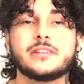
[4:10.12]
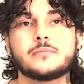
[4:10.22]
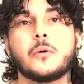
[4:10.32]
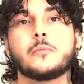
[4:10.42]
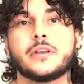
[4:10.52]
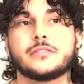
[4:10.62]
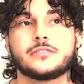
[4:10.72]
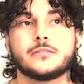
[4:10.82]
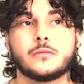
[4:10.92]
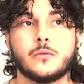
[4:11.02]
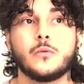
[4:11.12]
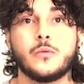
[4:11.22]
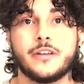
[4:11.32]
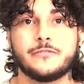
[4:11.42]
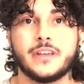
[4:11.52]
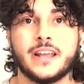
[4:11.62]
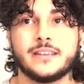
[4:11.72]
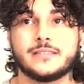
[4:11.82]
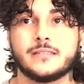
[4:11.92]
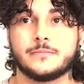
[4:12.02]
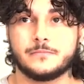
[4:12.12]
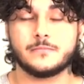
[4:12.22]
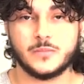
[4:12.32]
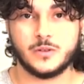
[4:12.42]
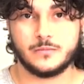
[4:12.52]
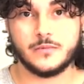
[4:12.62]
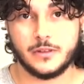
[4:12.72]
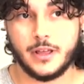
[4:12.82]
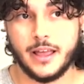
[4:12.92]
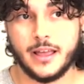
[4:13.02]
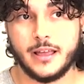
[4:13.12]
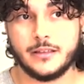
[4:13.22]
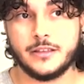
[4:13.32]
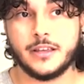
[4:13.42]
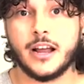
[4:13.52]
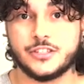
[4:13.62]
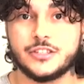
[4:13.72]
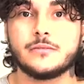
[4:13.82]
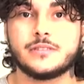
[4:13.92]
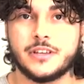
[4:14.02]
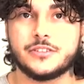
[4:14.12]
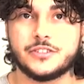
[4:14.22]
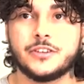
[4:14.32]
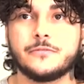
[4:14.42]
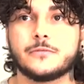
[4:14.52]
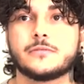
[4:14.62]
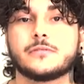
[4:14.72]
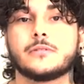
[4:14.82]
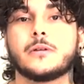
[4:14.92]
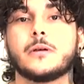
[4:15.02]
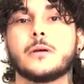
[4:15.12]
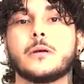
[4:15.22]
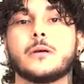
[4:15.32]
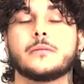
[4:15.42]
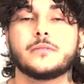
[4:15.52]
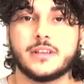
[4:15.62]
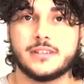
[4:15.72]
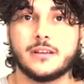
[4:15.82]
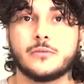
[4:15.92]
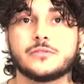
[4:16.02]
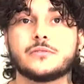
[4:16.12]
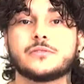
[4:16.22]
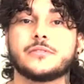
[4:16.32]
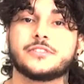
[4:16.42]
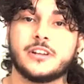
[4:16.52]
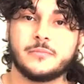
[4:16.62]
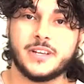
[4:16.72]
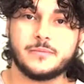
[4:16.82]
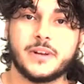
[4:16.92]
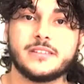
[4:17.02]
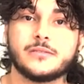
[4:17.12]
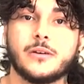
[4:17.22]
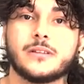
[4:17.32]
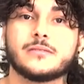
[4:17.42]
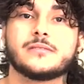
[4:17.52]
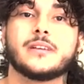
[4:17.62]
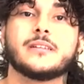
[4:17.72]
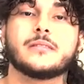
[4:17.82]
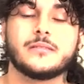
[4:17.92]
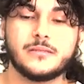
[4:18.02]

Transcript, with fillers: principalmente com referência é, em artigos científicos, nas reconstruções de animais pré-históricos, né?